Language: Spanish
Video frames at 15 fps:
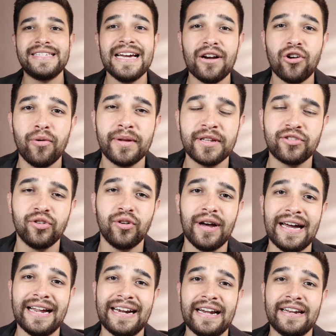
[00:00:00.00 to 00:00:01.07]
ya comenzó
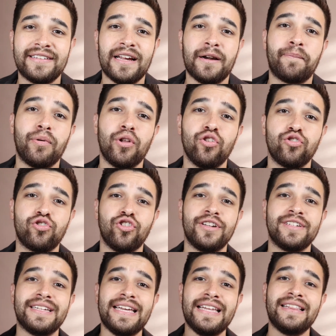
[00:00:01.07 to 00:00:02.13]
a realizar
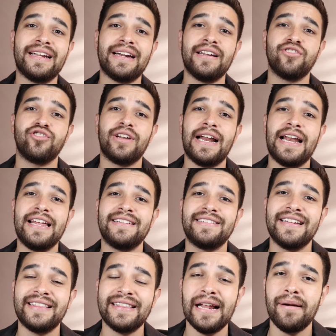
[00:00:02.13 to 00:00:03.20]
producciones internacionales
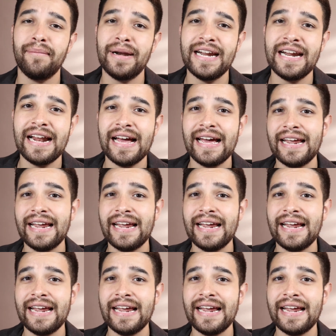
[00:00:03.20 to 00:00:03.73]
de tal manera